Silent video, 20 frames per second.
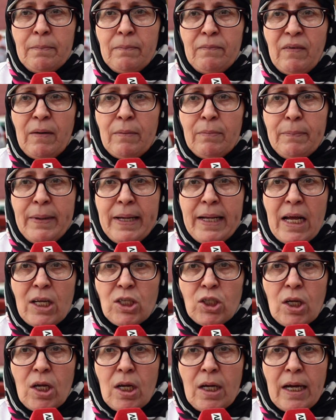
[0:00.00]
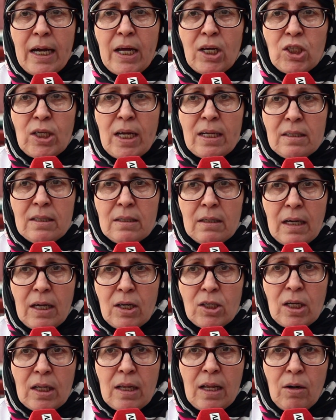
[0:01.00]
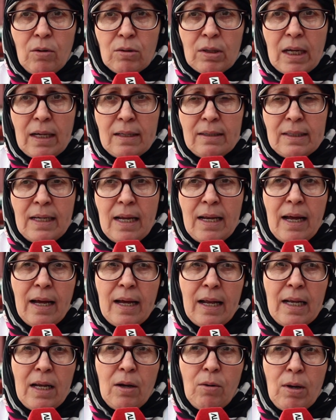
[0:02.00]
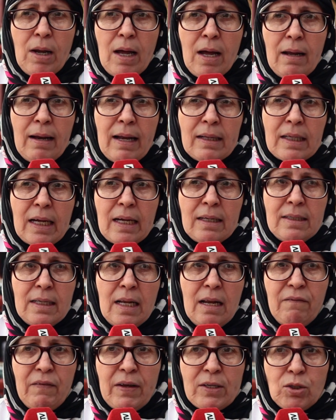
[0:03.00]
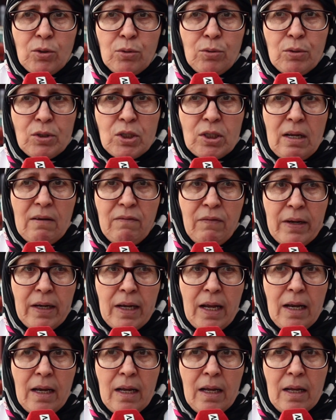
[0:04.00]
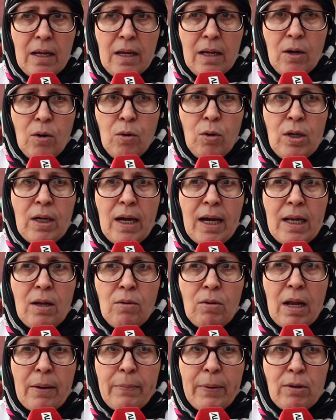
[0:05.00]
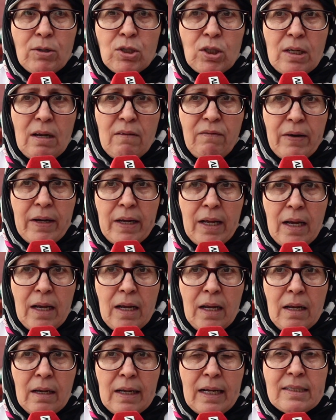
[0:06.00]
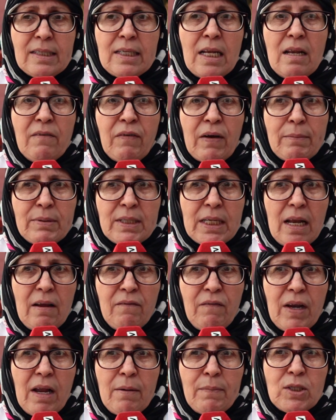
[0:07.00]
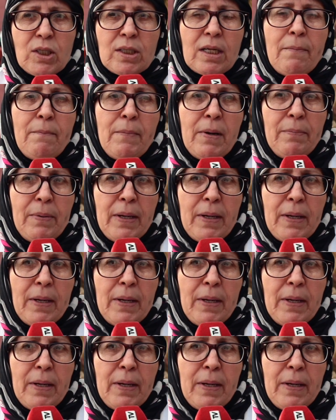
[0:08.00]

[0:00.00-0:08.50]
فون ميناج خرجت خرجت لا روتريت ديالها خلاو لها لا تريت ديالها فيها 29000 ريال وهي خلاو لها 44000 ريال كتسلف 5000 ريال باش تكمل